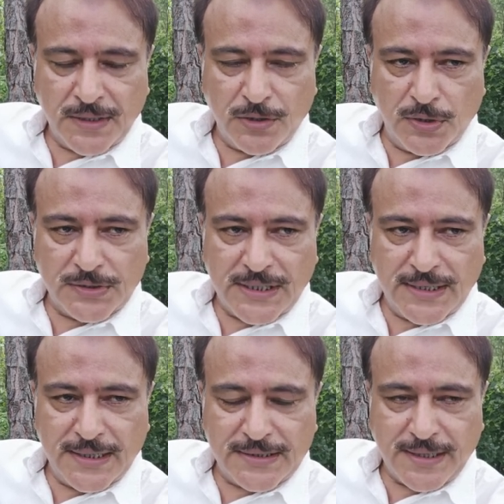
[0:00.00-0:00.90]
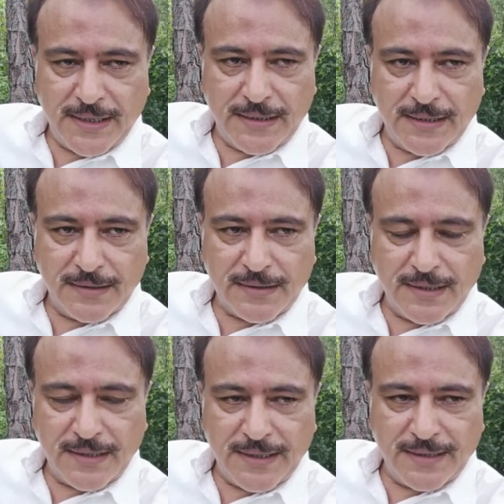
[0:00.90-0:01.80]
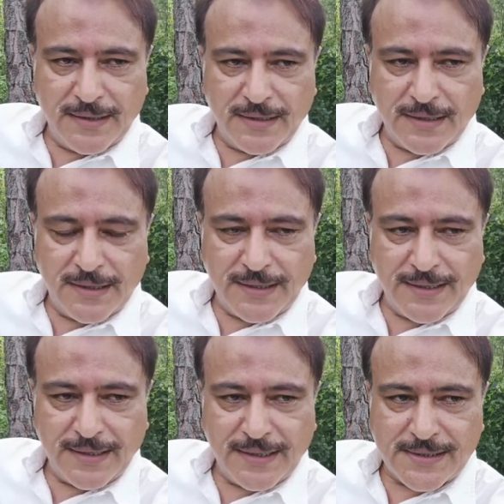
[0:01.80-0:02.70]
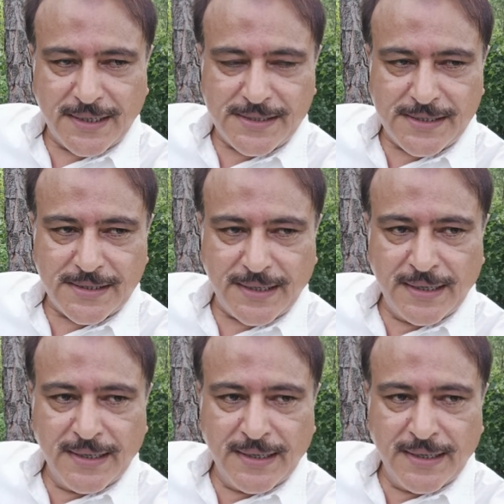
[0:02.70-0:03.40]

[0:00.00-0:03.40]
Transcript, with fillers: कौन सा अनाज खाएगा कहाँ रहेगा कहाँ ठहरेगा ये सारी चीज़ें